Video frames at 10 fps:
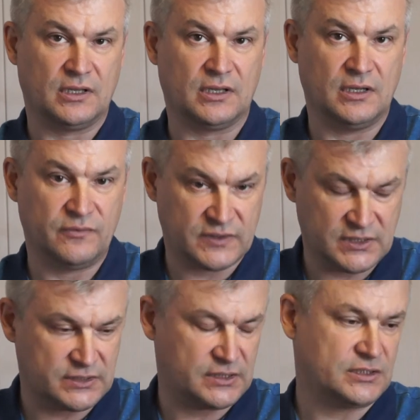
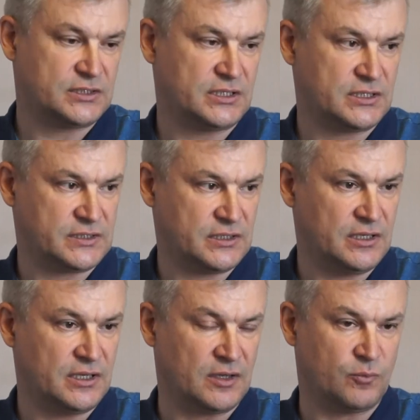глифосат содержащих
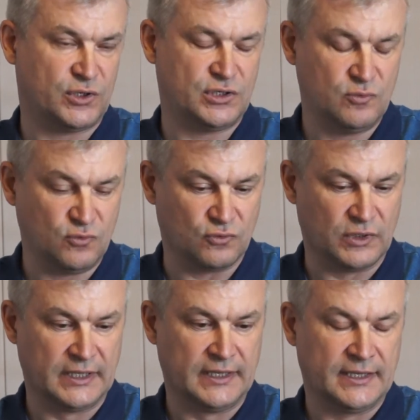соединений.
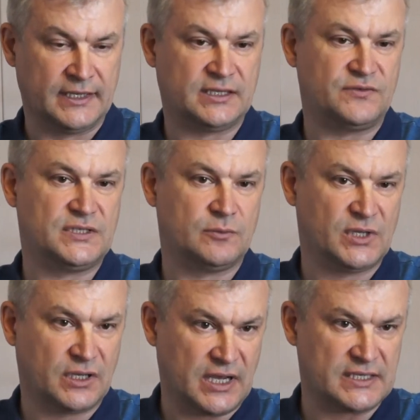Почему? Это всем
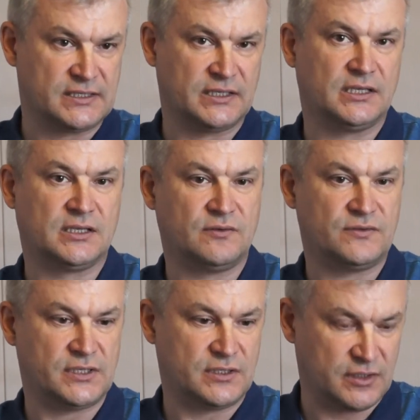доказано, и это во
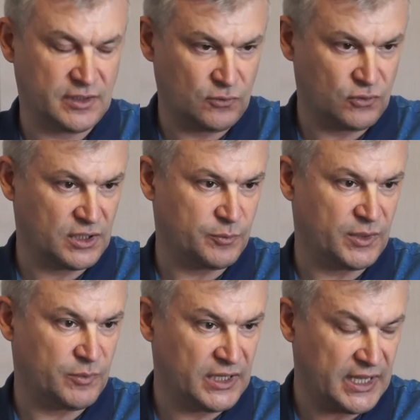всех технологиях
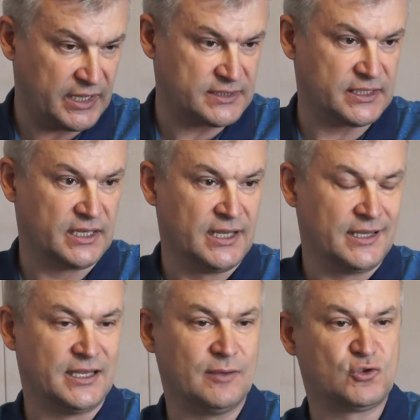применяется,
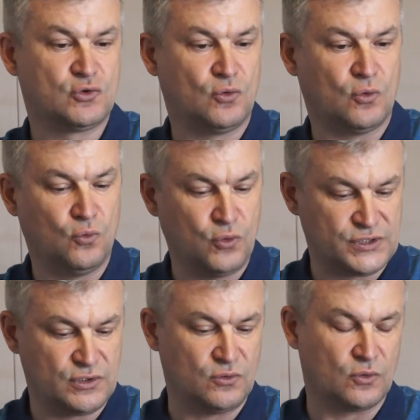тем, что
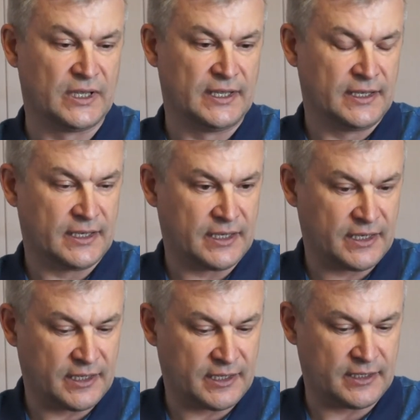осенью
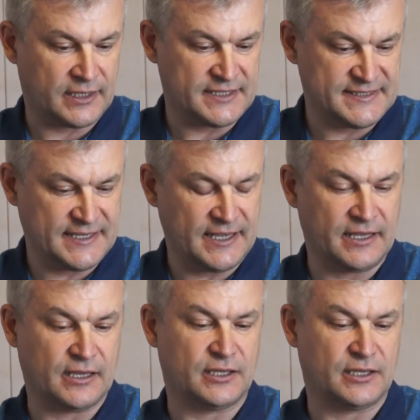э, растения